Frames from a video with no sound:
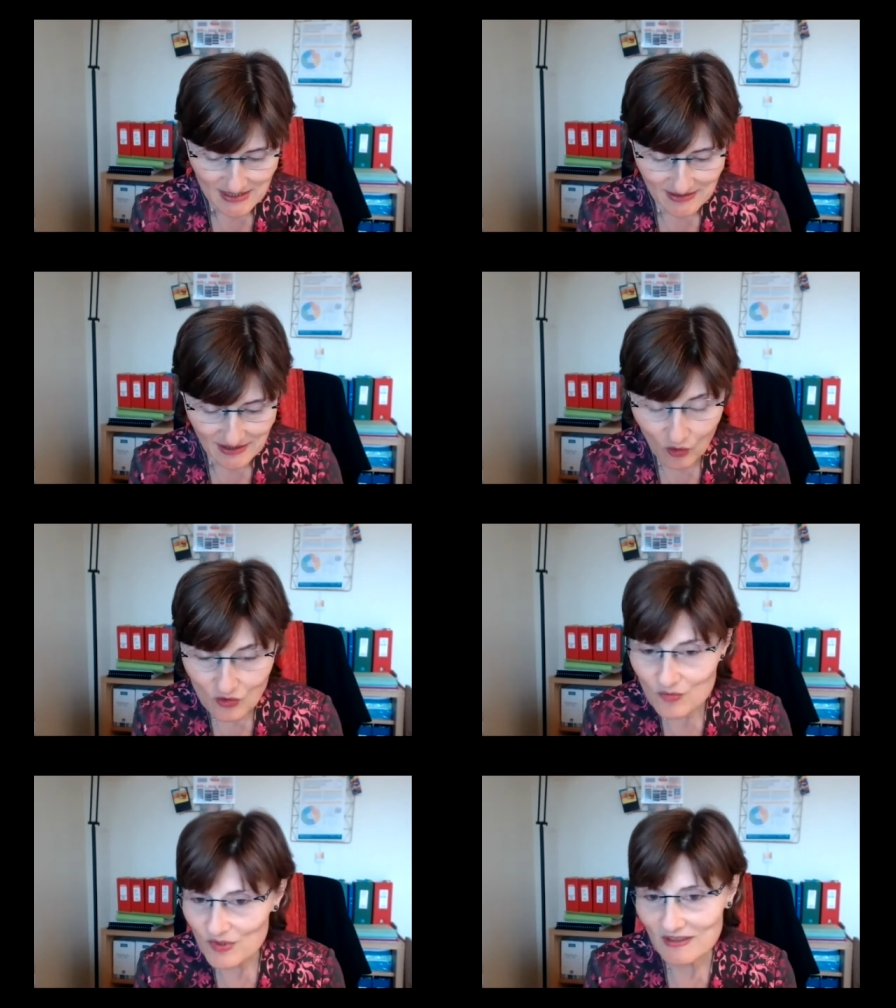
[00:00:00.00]
les
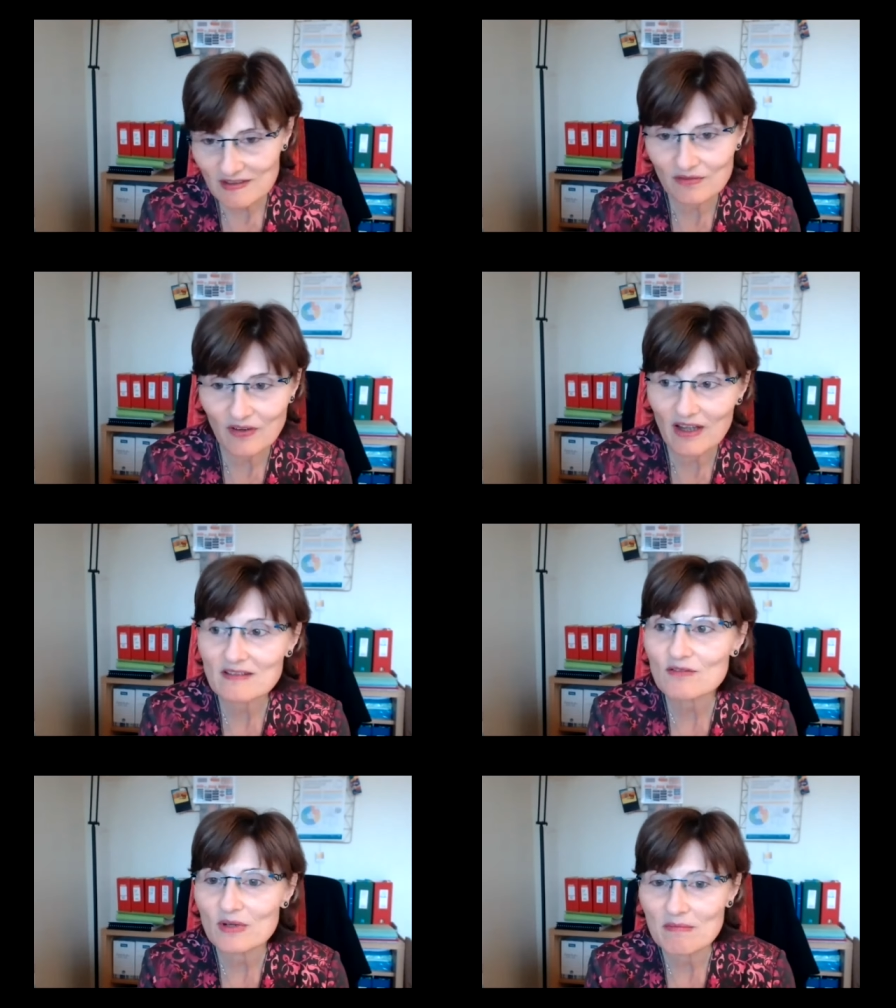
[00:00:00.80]
grands objectifs
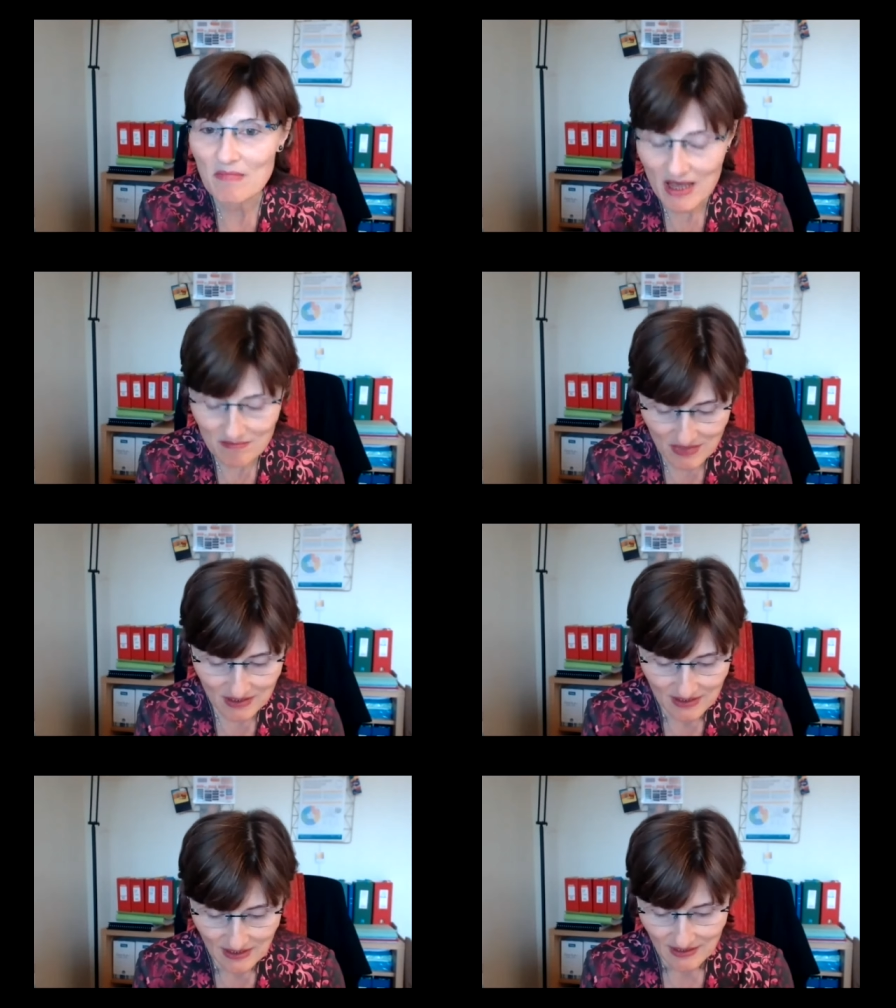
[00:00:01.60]
restent les mêmes
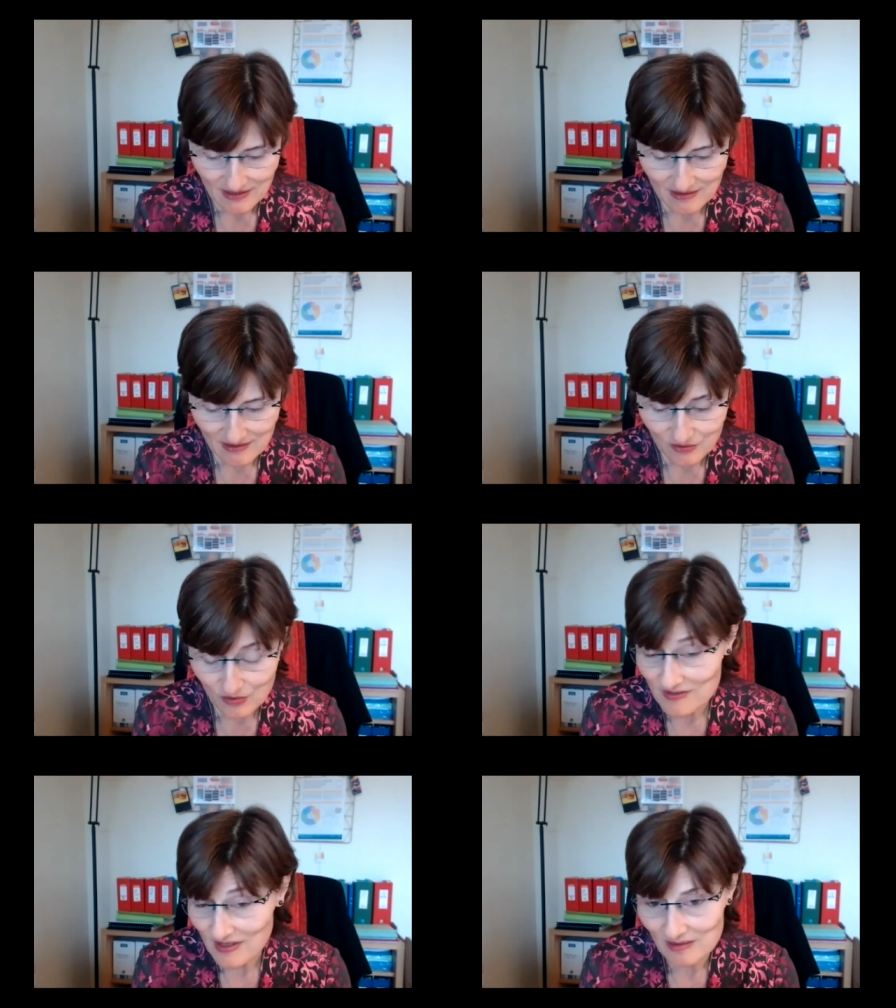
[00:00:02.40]
euh, que
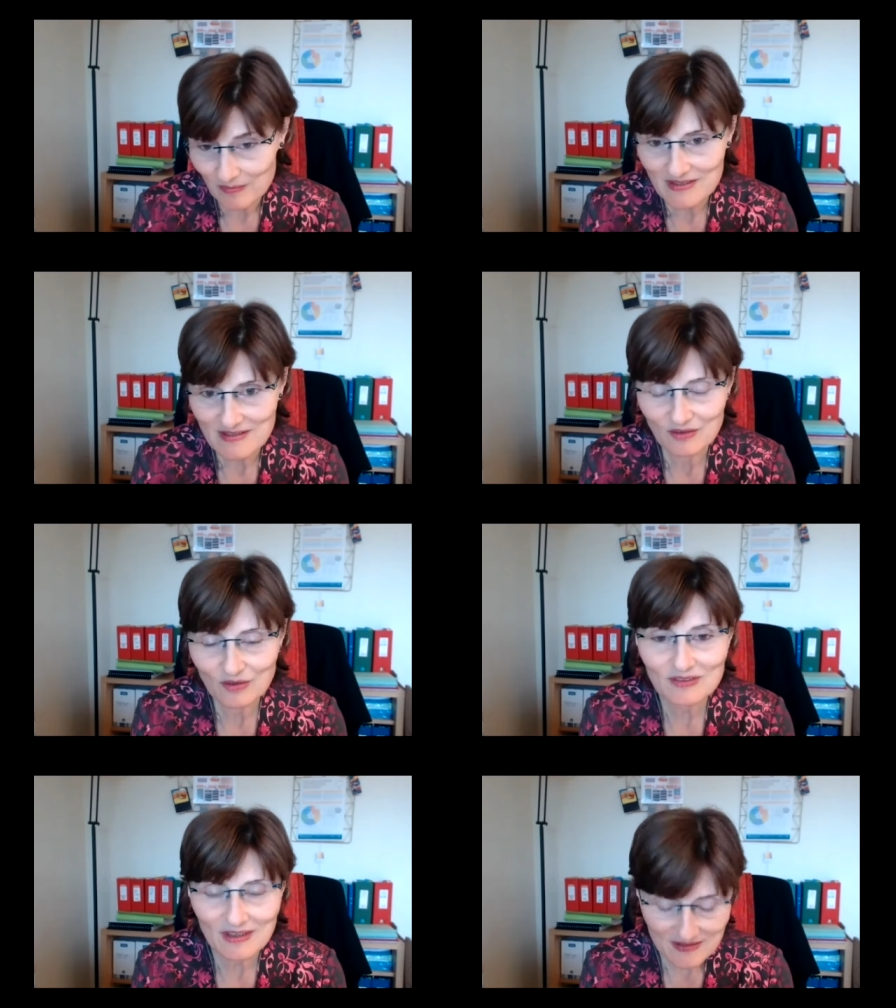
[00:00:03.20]
les années
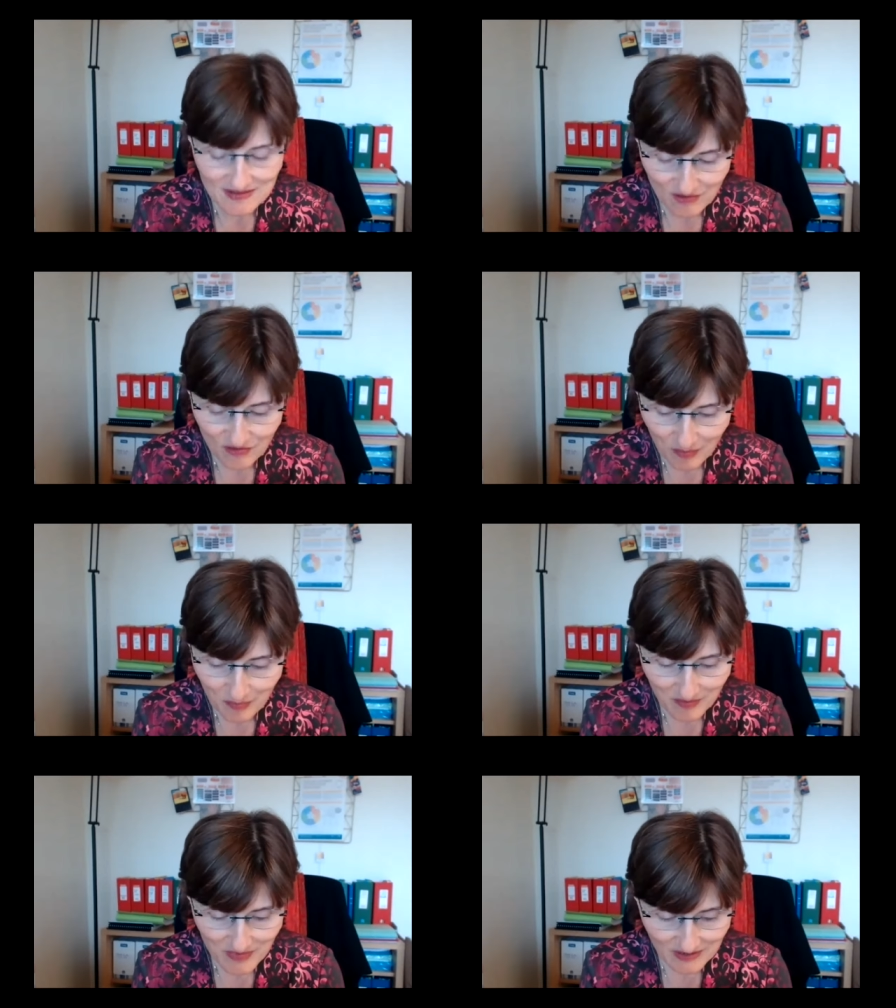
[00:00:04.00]
précédentes, hein, à savoir
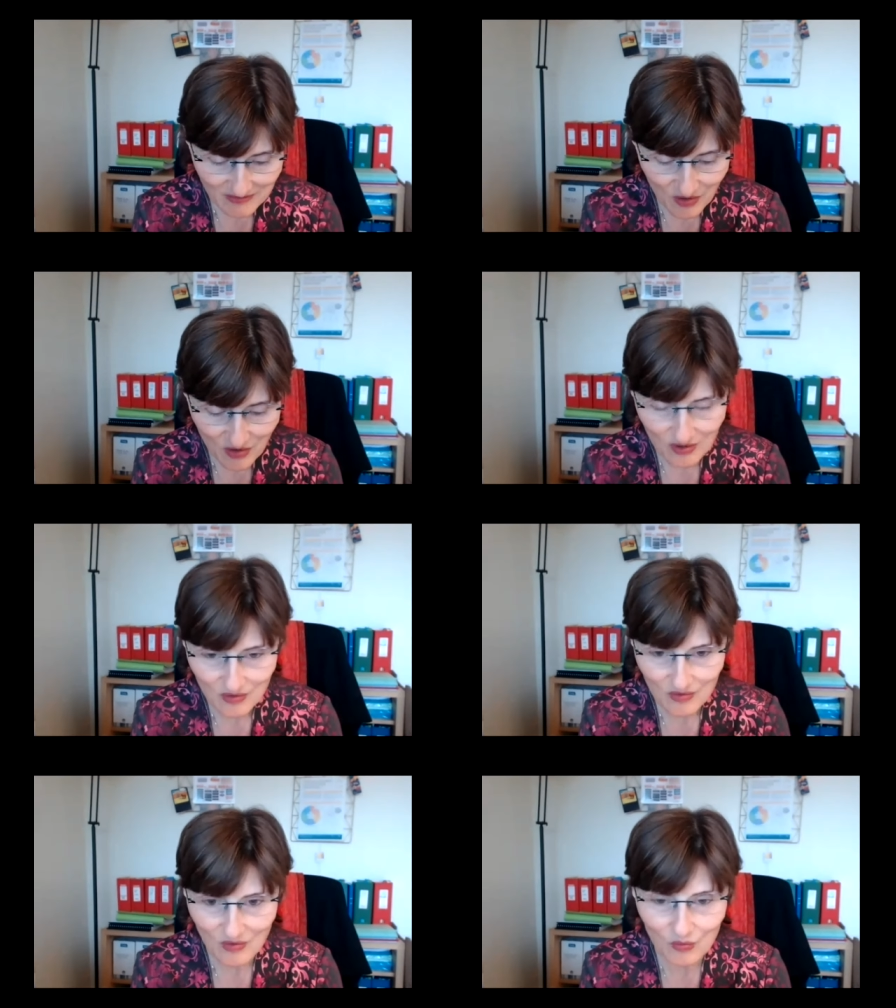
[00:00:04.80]
permettre euh,
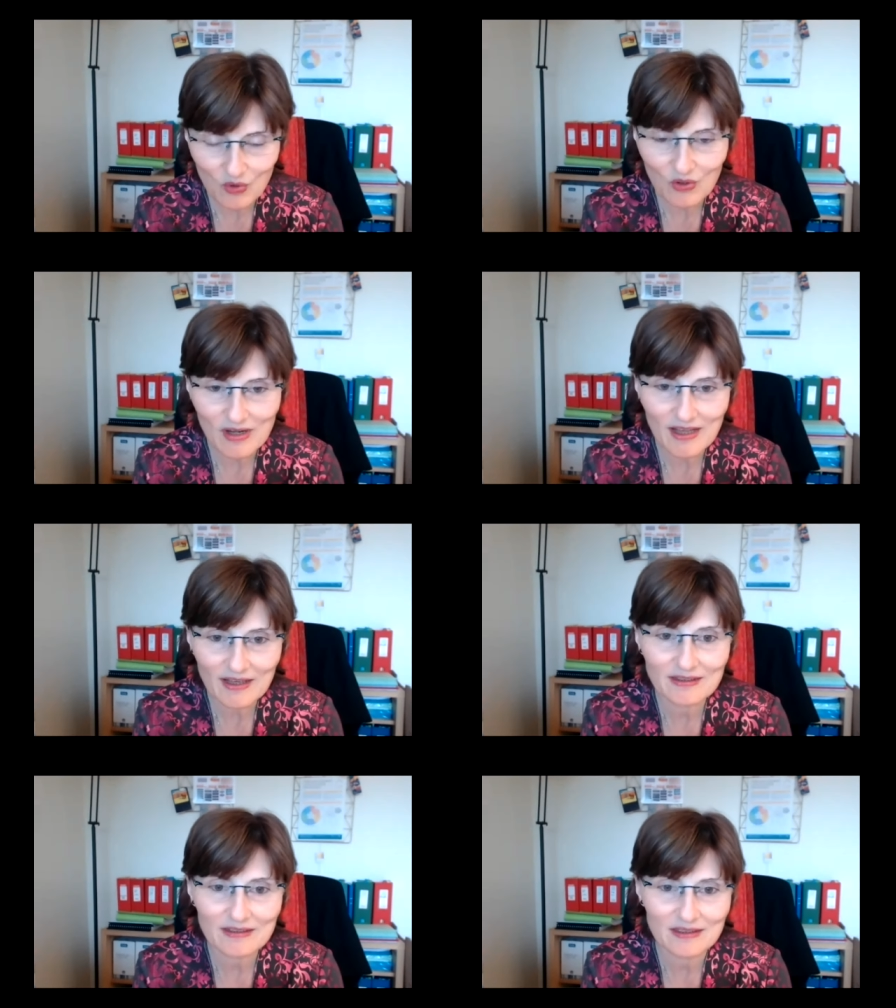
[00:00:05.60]
aux
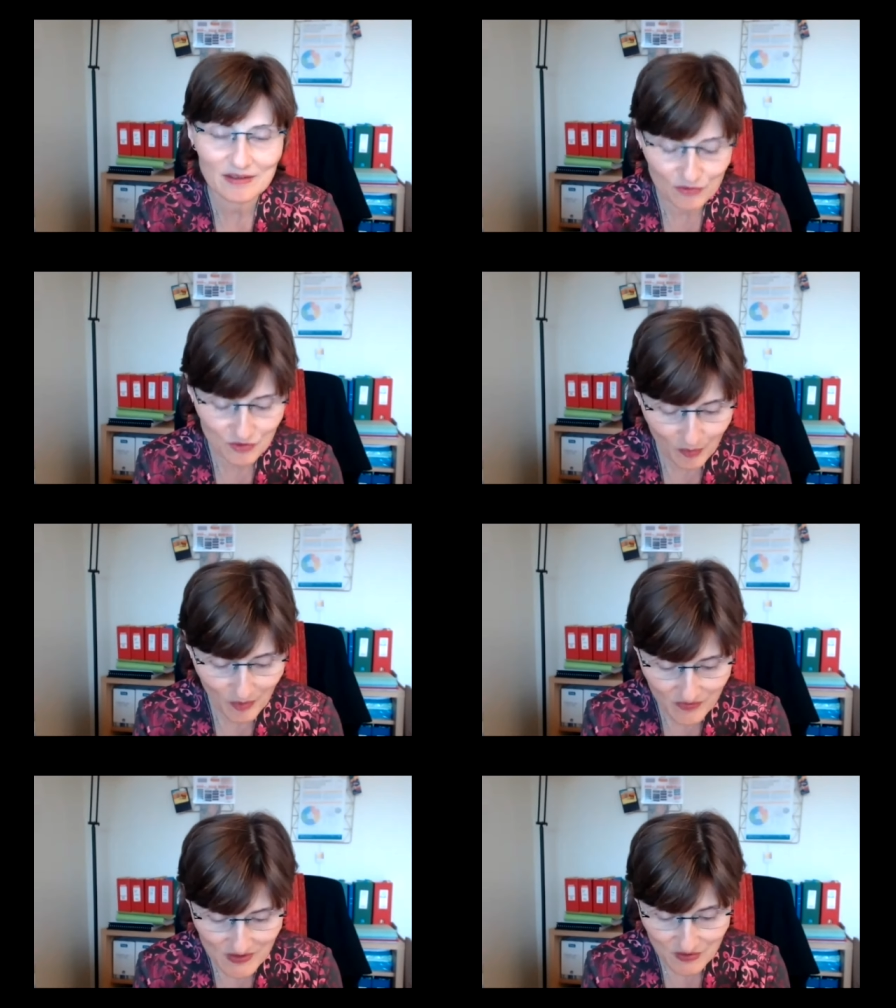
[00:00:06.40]
collègues et futurs
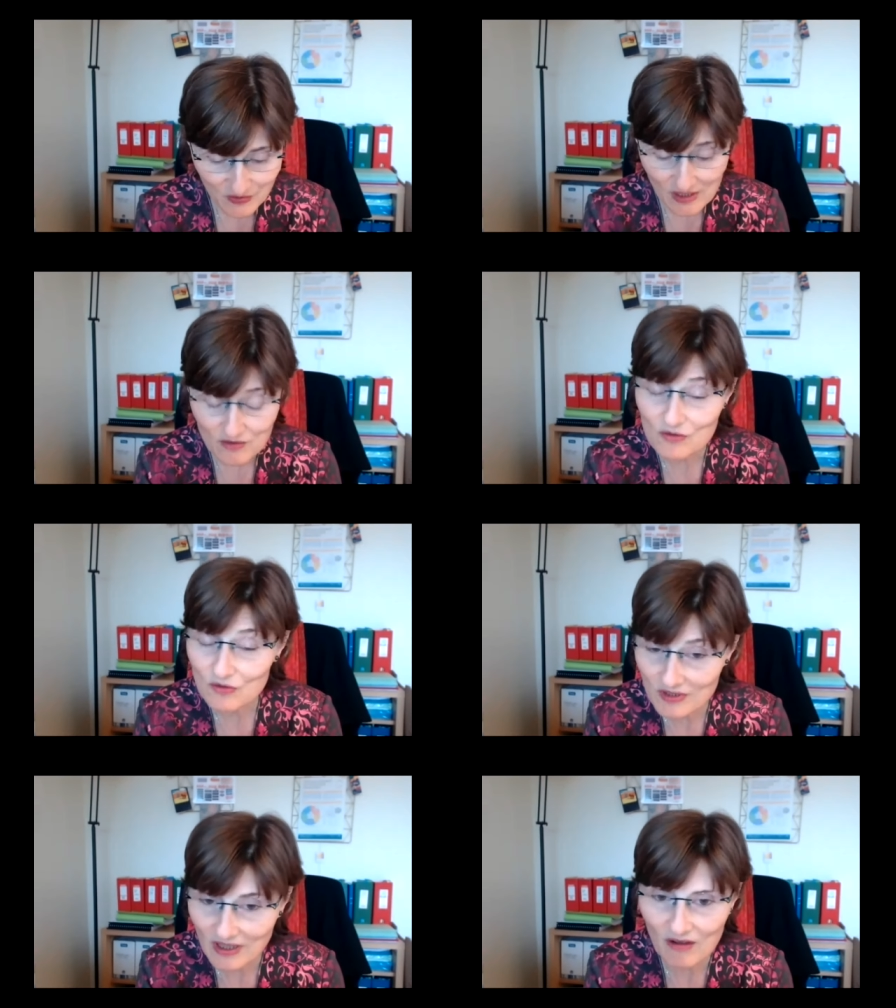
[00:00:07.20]
professionnels de se
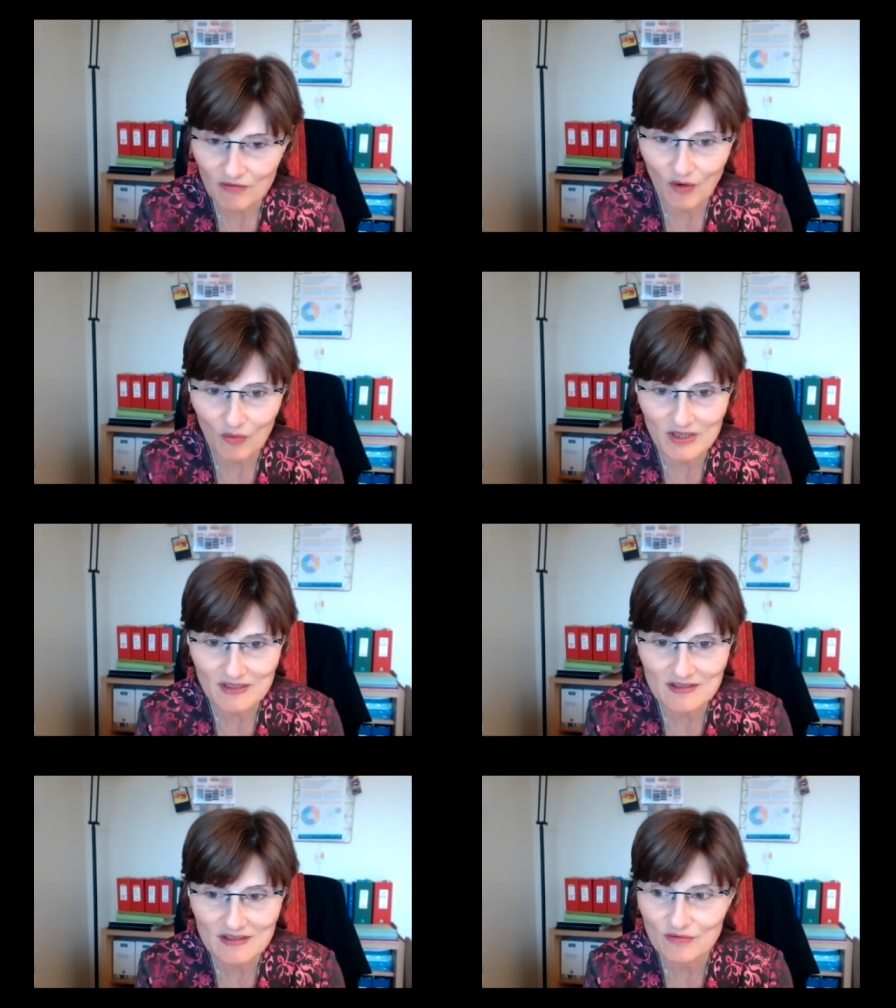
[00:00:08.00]
tenir informés des